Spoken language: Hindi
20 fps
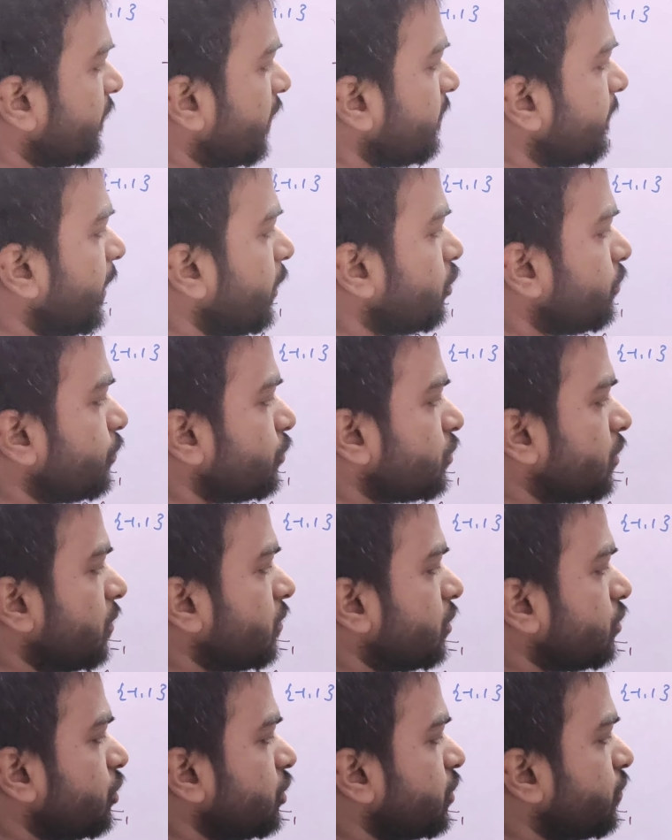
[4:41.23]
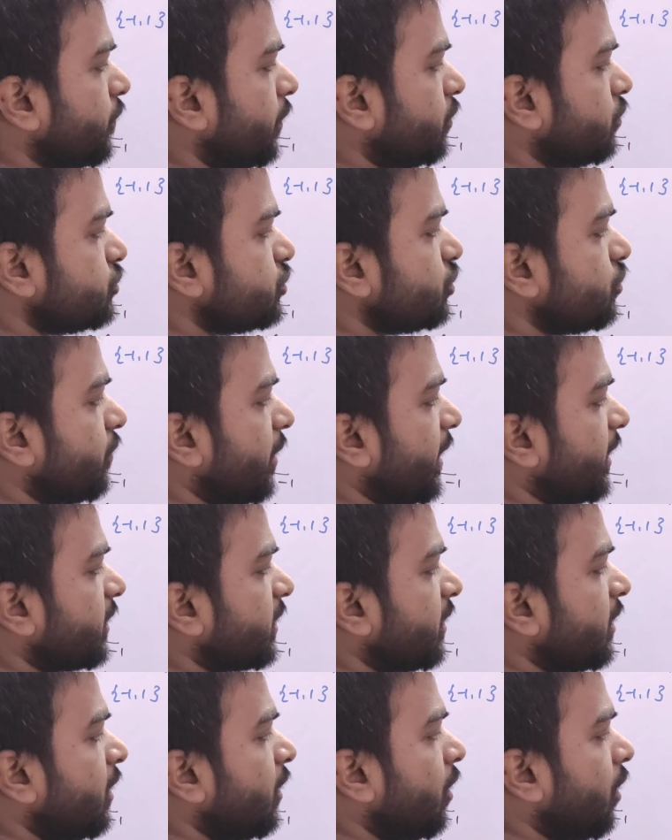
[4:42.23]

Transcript: वन बाय टू पुट करूंगा तो इक्वल टू जीरो आएगा